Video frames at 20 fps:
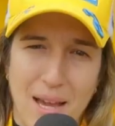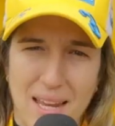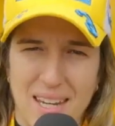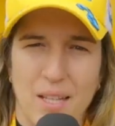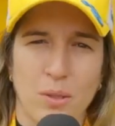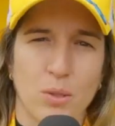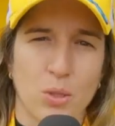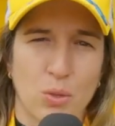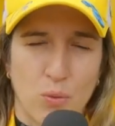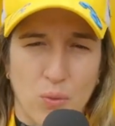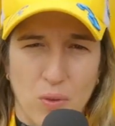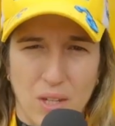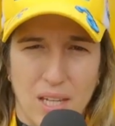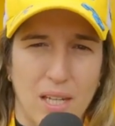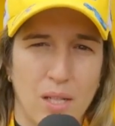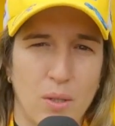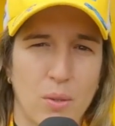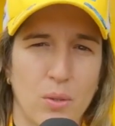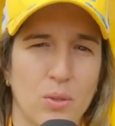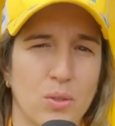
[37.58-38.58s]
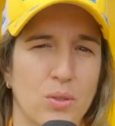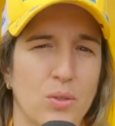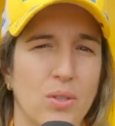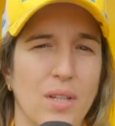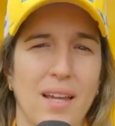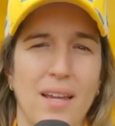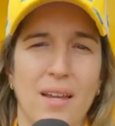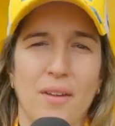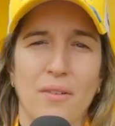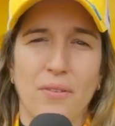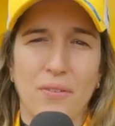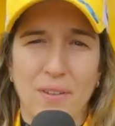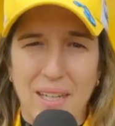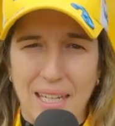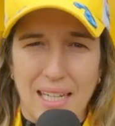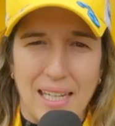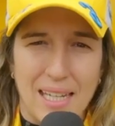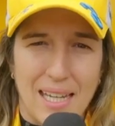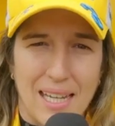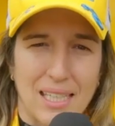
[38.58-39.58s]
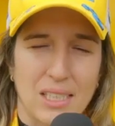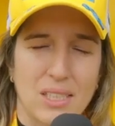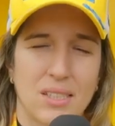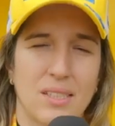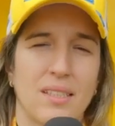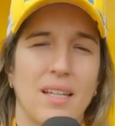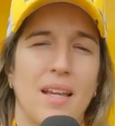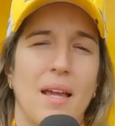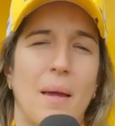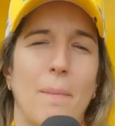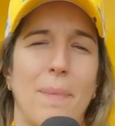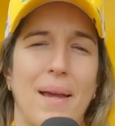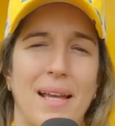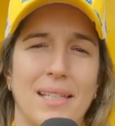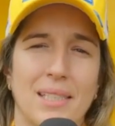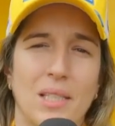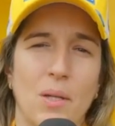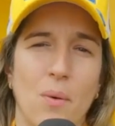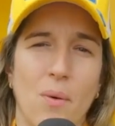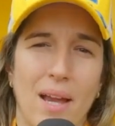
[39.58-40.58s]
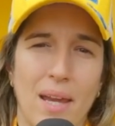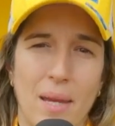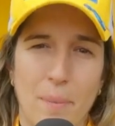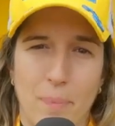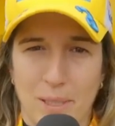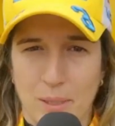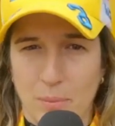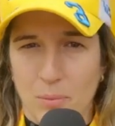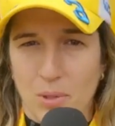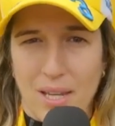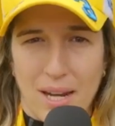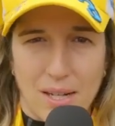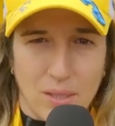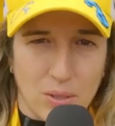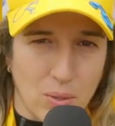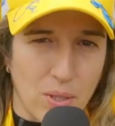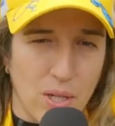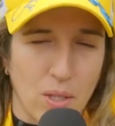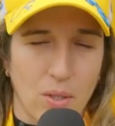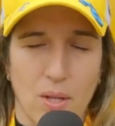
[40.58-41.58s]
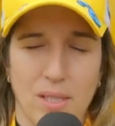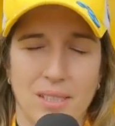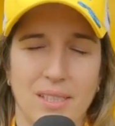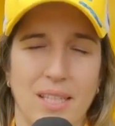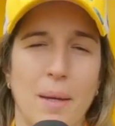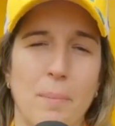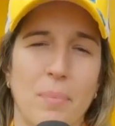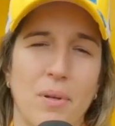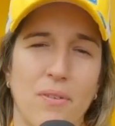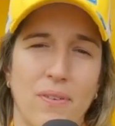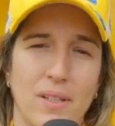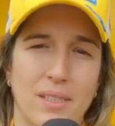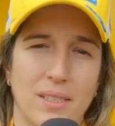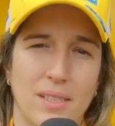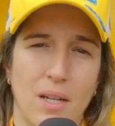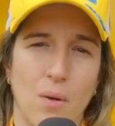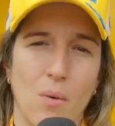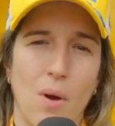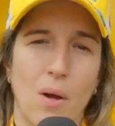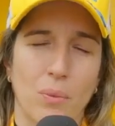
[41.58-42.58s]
maridos, filhos, filhas, peçam aí para as mulheres ao seu redor sempre fazer o